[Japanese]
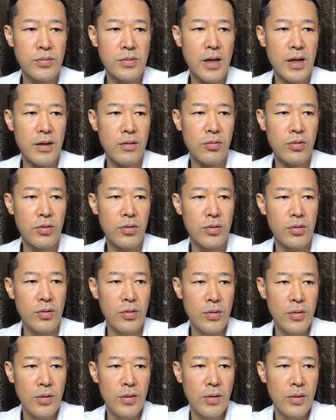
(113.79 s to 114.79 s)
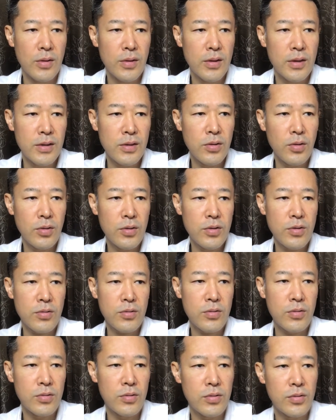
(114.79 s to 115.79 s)
がこういろいろ
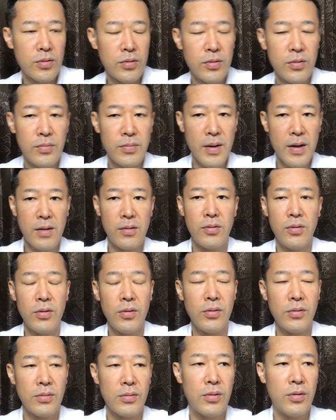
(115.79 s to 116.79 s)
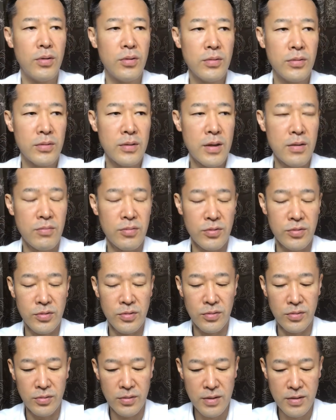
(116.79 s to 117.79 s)
こう本でも
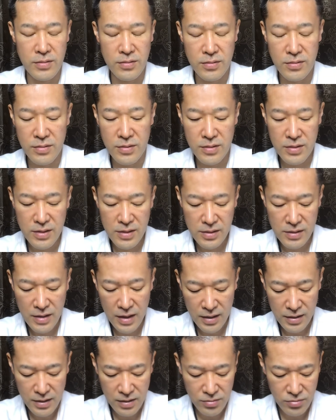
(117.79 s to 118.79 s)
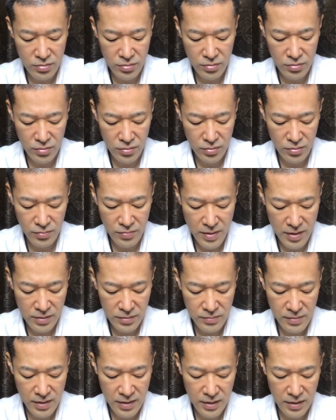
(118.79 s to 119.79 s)
そうですし、なんかこう
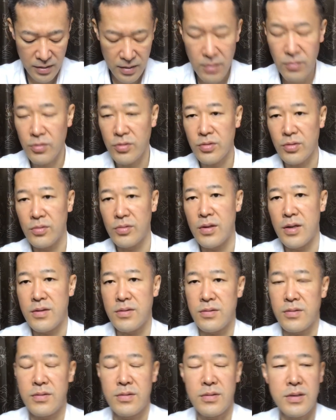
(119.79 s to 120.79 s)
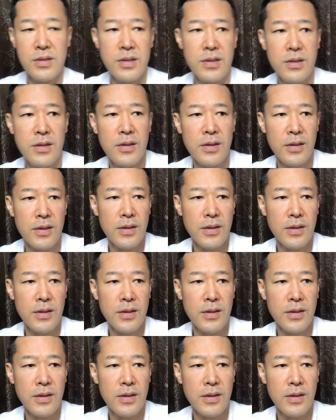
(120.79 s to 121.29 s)
メルマガでもそうですし、